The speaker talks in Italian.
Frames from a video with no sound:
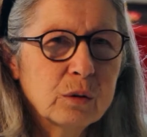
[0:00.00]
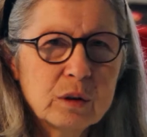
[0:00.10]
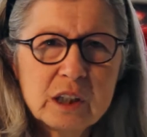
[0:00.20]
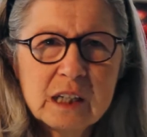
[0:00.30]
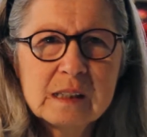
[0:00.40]

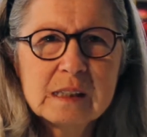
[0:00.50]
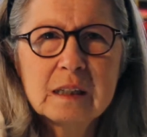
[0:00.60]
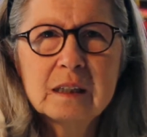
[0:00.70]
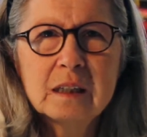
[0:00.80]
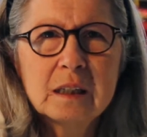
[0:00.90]

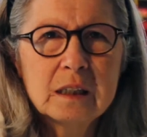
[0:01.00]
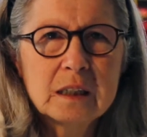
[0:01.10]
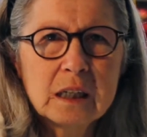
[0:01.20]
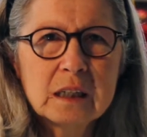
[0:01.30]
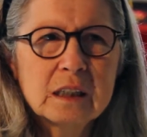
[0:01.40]
l'urgenza di,
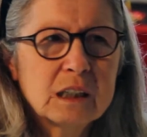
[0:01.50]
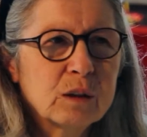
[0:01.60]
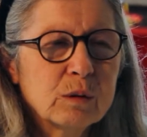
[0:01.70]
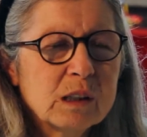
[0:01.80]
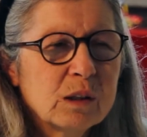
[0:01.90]
di, certe
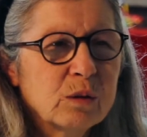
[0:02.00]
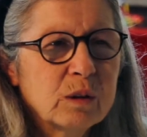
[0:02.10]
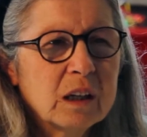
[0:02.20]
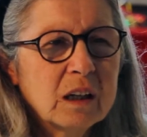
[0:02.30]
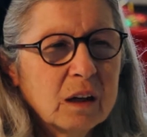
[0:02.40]

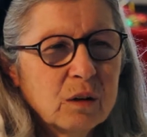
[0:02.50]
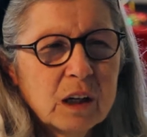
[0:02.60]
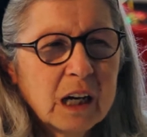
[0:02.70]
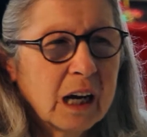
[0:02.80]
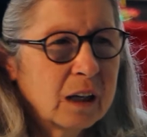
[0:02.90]
situazioni
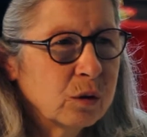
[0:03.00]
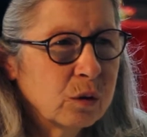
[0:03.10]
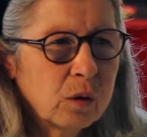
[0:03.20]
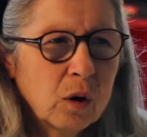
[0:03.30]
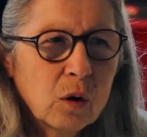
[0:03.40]
hanno
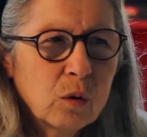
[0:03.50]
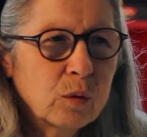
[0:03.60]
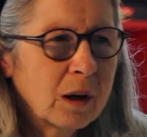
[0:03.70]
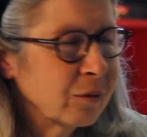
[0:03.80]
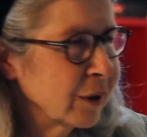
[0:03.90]
creato una